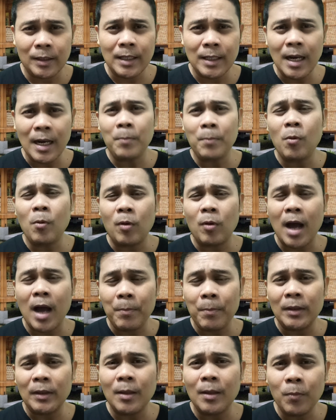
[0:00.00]
Diyan lang po,
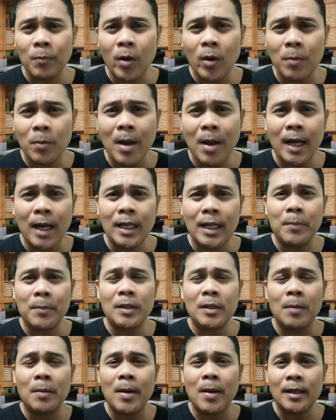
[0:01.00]
kapit lang po kayo mga kalingap
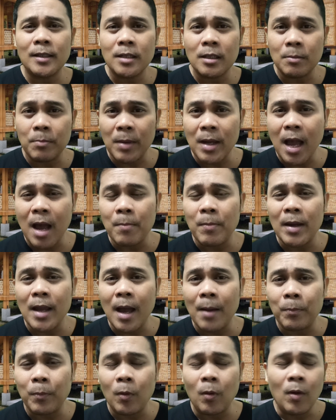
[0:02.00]
at kabagis at maya
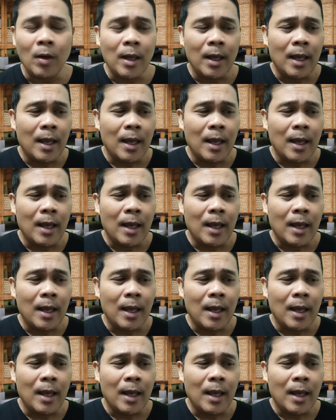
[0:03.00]
maya po